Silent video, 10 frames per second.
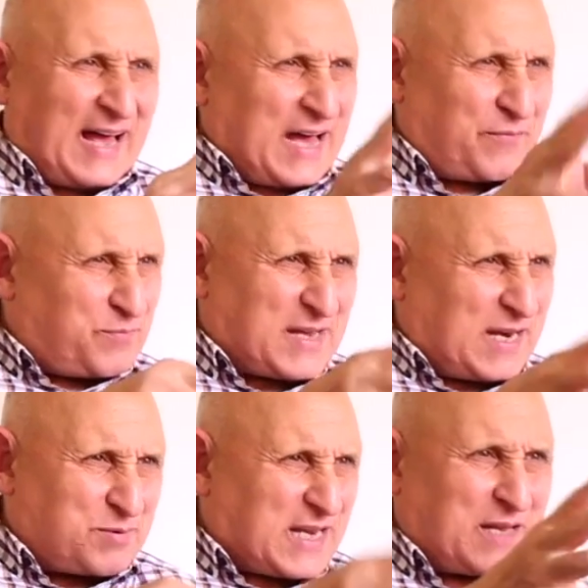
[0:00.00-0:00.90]
كان عارف
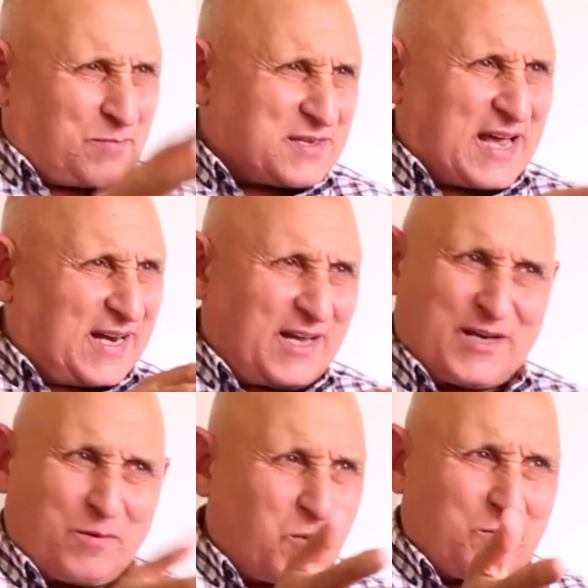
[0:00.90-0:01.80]
مساله مساله مصالح حنا